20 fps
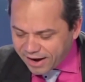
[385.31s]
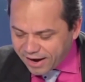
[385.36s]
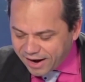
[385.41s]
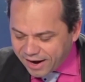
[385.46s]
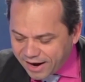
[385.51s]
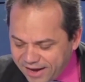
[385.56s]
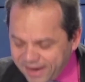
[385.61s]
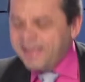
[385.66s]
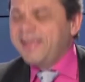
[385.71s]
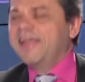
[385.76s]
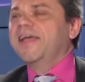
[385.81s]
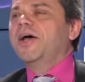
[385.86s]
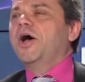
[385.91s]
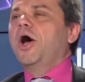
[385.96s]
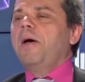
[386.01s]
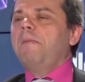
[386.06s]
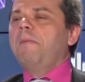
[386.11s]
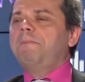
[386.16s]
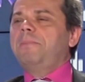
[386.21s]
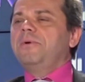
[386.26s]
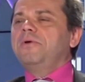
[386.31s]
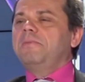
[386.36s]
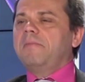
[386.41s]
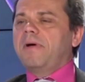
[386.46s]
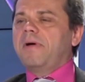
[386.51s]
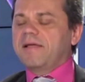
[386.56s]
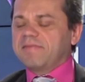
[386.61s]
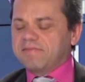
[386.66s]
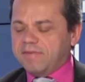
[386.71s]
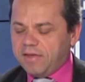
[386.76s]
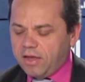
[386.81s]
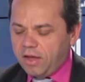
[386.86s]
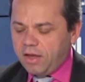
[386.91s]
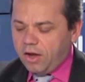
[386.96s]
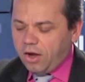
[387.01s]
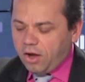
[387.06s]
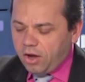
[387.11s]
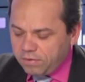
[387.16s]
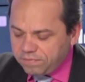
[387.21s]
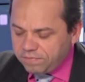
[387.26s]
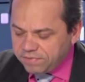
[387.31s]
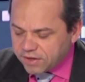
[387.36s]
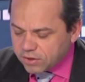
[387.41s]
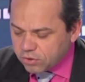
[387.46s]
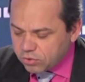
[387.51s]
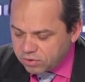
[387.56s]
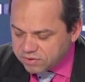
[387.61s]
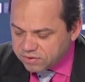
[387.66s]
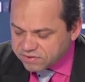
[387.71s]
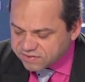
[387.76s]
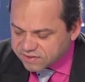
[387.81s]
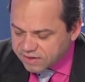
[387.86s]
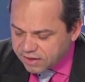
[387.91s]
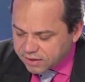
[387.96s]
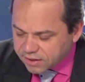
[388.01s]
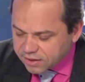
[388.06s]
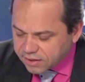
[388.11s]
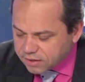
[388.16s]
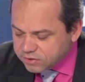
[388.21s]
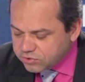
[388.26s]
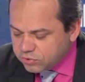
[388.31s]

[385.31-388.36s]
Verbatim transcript: Allez, un peu de maths. 1,5